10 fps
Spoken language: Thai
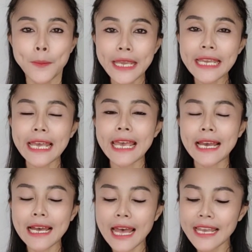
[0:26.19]
พี่แก
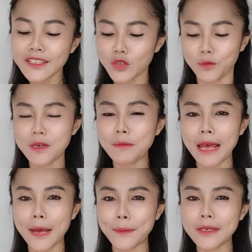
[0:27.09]
ก็ให้สูตรพึ่ง
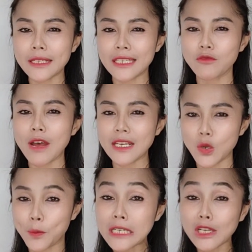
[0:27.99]
มาพึ่งเลยคิดว่า
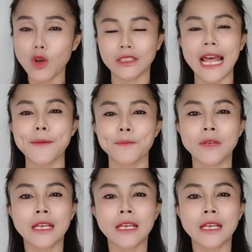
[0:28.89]
เดี๋ยวพึ่งลองทำ